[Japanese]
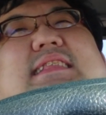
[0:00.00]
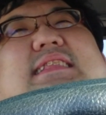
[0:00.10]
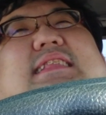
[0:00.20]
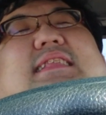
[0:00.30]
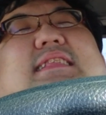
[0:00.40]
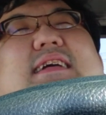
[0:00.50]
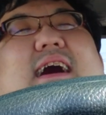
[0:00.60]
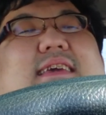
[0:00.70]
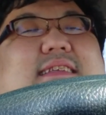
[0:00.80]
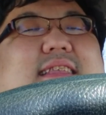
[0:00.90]
たん
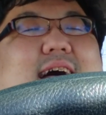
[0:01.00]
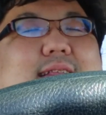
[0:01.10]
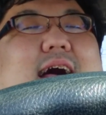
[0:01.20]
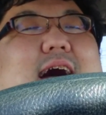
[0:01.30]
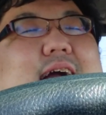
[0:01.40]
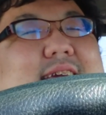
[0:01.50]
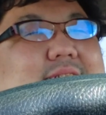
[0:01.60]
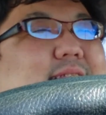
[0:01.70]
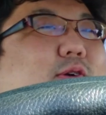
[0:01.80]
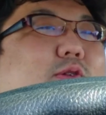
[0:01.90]
秋田。だから秋
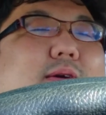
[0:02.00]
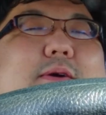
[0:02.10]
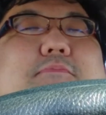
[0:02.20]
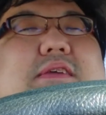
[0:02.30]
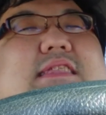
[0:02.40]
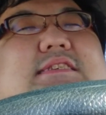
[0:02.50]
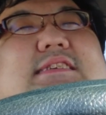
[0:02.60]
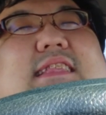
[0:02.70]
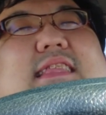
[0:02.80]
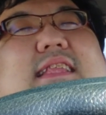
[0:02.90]
田って言葉がぴった
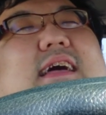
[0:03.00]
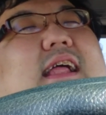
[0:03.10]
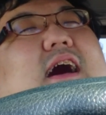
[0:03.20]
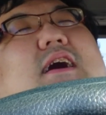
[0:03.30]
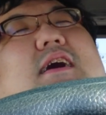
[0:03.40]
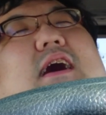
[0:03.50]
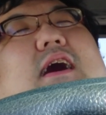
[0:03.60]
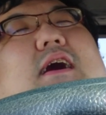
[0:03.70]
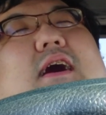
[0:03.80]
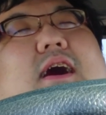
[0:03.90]
しだった。だから、
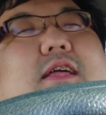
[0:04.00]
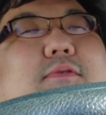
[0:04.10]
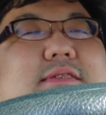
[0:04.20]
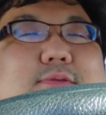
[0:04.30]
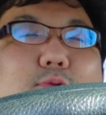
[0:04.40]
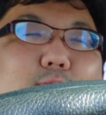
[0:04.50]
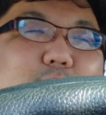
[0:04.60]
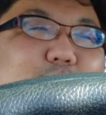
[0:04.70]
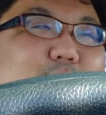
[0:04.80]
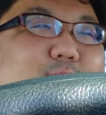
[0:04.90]
ああ、あれは
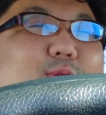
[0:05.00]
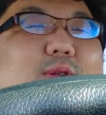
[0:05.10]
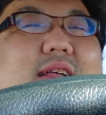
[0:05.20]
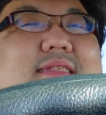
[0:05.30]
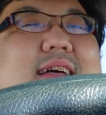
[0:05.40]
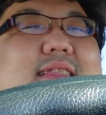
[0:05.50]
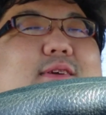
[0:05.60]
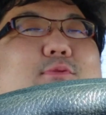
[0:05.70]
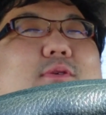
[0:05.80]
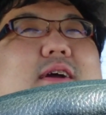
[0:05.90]
そういうことなんだっ
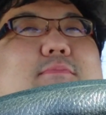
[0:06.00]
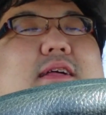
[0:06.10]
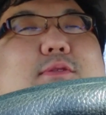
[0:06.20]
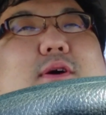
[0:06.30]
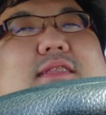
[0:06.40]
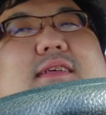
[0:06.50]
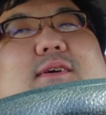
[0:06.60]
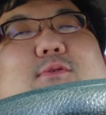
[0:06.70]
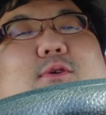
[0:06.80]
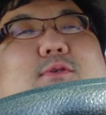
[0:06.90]
ていうのが今だと分かったんだ
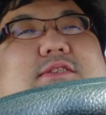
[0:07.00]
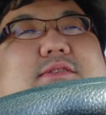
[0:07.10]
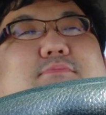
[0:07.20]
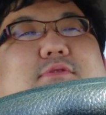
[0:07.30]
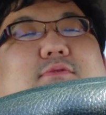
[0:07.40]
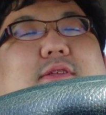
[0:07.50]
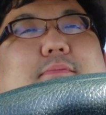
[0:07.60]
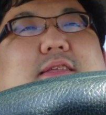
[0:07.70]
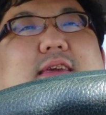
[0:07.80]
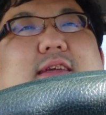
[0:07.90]
けど、要は自分のた
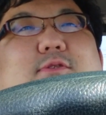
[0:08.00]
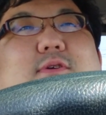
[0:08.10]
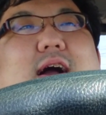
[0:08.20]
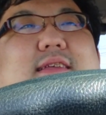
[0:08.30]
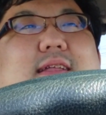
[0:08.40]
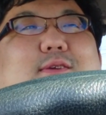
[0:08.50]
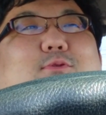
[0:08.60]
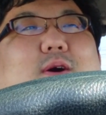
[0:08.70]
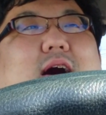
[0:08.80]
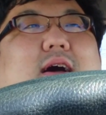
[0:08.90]
めに生きるのが秋田っていう
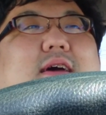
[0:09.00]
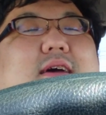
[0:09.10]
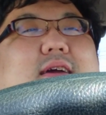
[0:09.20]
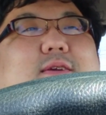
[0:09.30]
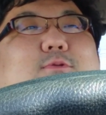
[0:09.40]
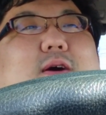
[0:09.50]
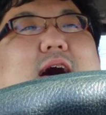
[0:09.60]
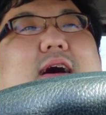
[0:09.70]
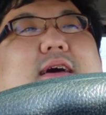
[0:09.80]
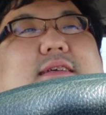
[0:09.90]
のは、要
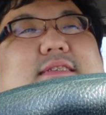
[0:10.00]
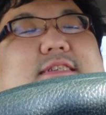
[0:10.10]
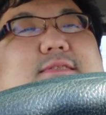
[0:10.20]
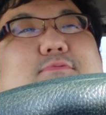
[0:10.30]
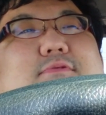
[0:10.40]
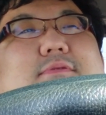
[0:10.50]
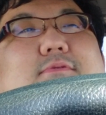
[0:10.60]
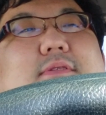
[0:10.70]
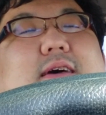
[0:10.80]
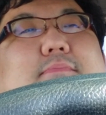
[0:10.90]
は自分
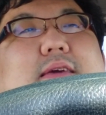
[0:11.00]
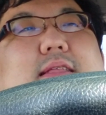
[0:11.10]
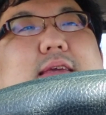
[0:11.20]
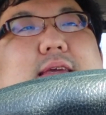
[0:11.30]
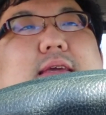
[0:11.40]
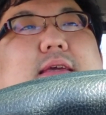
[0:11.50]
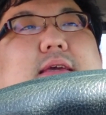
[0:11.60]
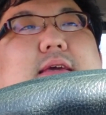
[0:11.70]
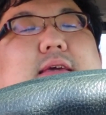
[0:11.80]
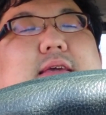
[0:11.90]
のために